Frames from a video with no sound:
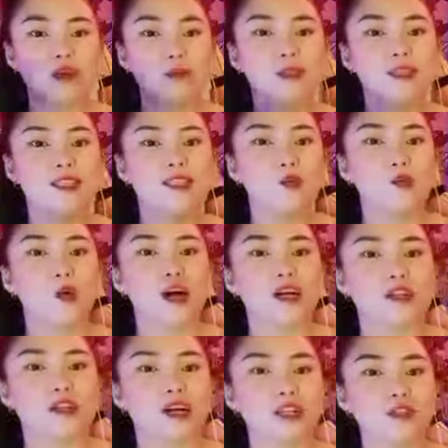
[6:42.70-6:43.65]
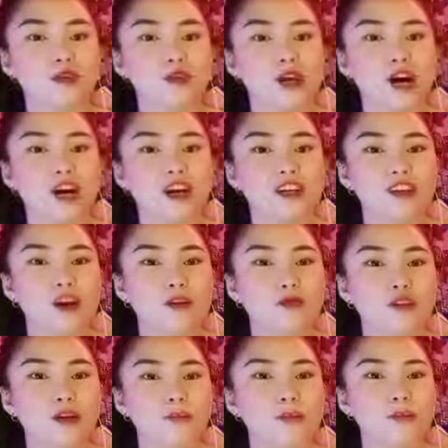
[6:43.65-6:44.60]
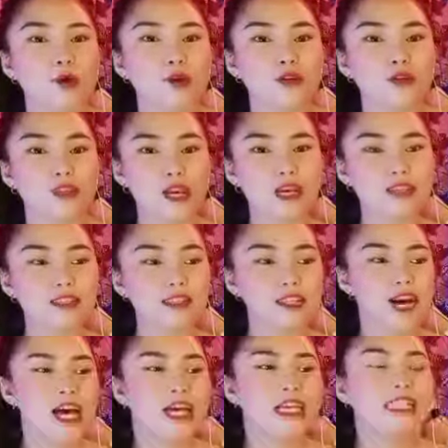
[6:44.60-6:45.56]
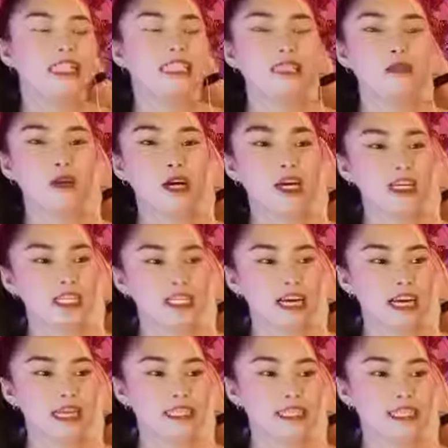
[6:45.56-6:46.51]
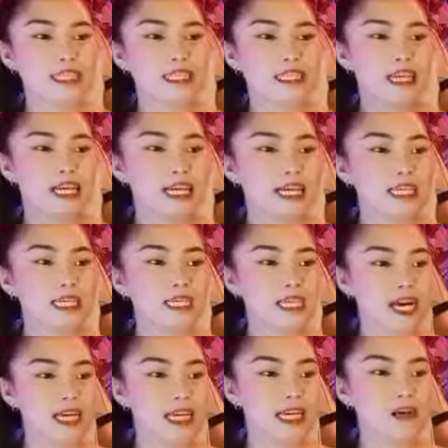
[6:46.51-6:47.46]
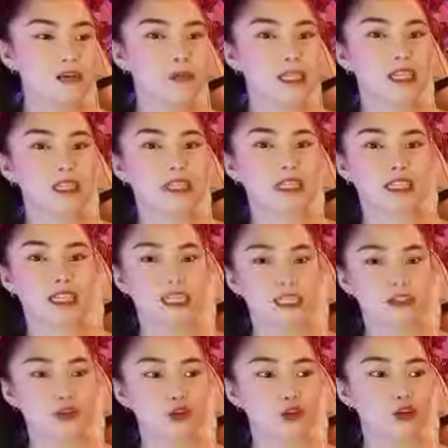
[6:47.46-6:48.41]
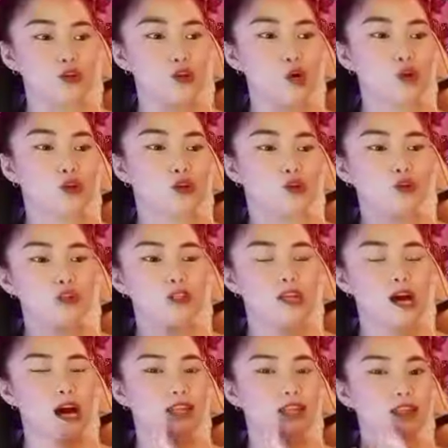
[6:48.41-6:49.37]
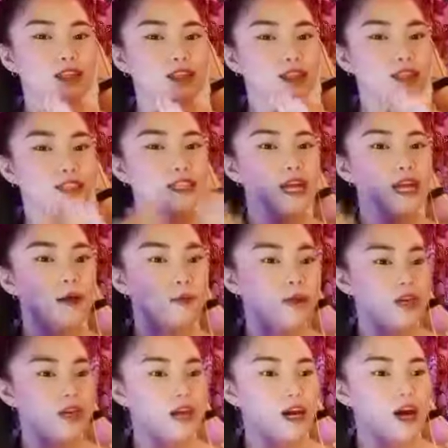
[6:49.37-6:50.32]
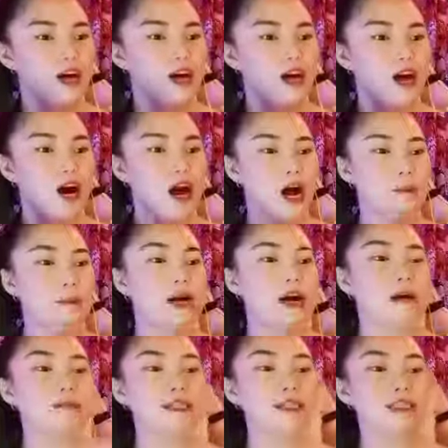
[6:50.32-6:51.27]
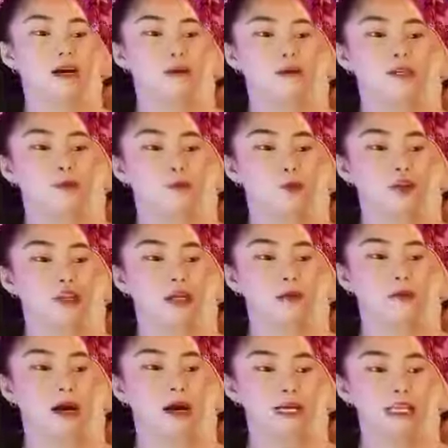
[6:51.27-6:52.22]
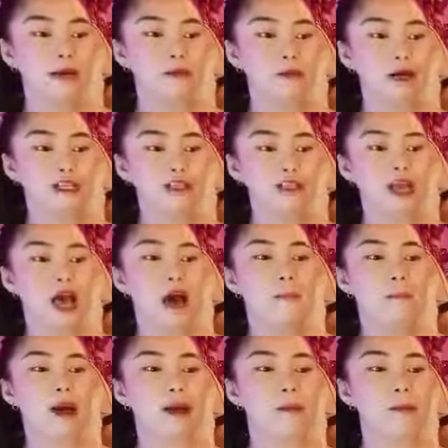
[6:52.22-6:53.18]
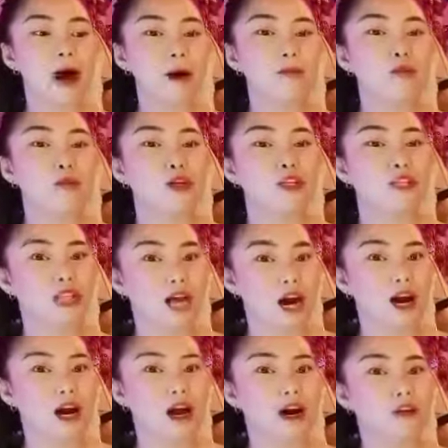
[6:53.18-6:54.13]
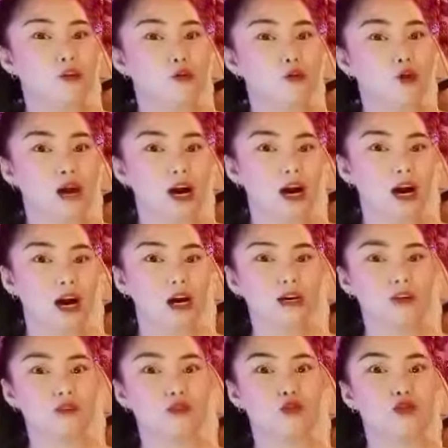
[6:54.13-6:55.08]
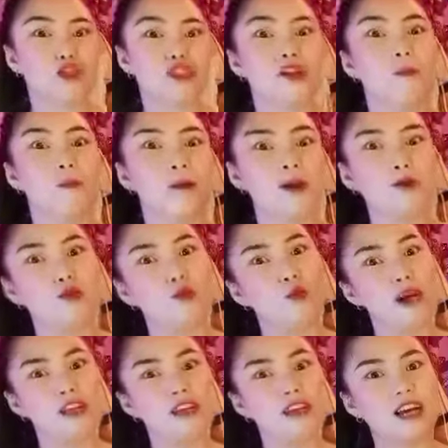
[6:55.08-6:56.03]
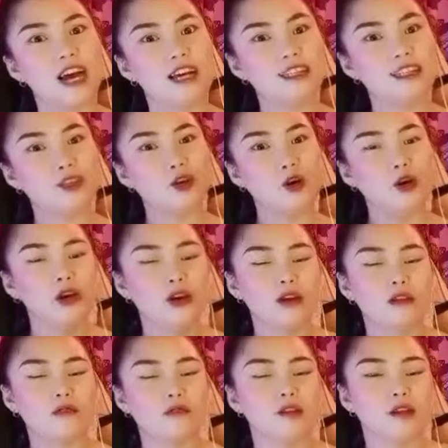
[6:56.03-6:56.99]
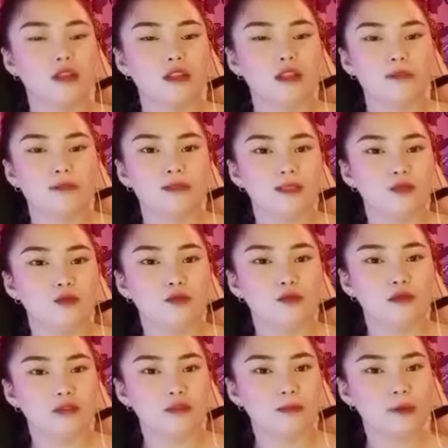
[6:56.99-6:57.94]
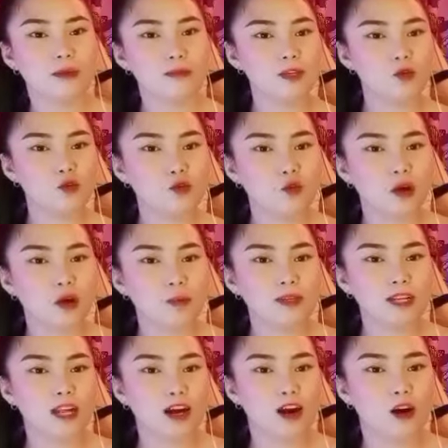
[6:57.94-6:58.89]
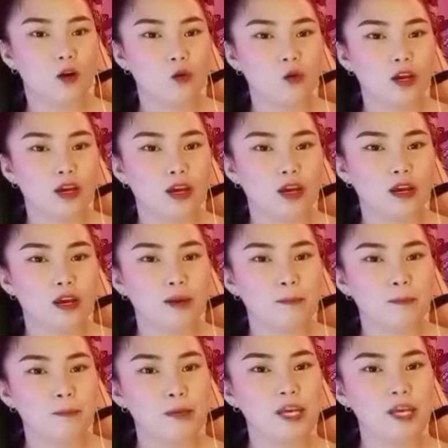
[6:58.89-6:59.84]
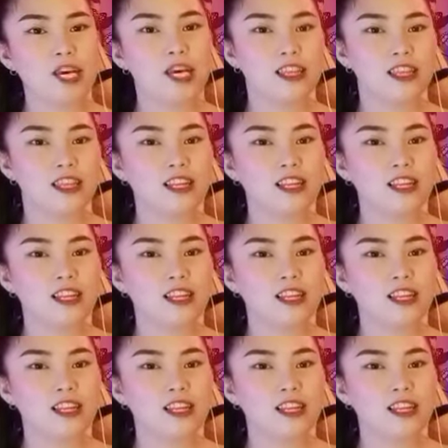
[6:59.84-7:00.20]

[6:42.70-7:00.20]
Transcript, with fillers: Naman si Tiwakal guys, yung nakakatakot yung boses Si Tiwakal guys is nakikisali lang pala siya dito So dun sa sinabi niyang uh, mga manadawas pwedeng makilabas may baboy lang akong uh, gusto niya daw pakuluan guys so sakit naman nun. Papakuluan pala ako. Eh, pigi din ako eh.